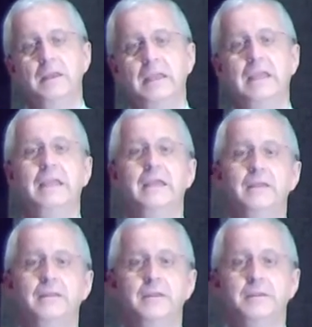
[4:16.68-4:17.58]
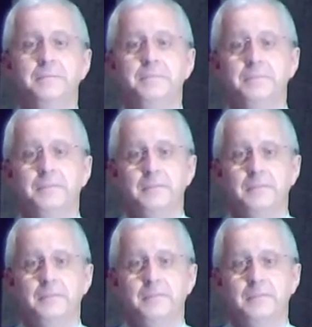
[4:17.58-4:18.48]
Er
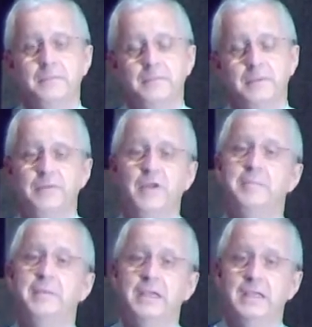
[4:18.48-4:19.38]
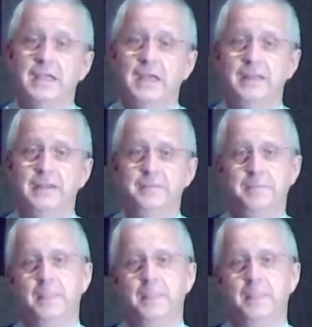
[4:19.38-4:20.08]
dieser Amerikaner,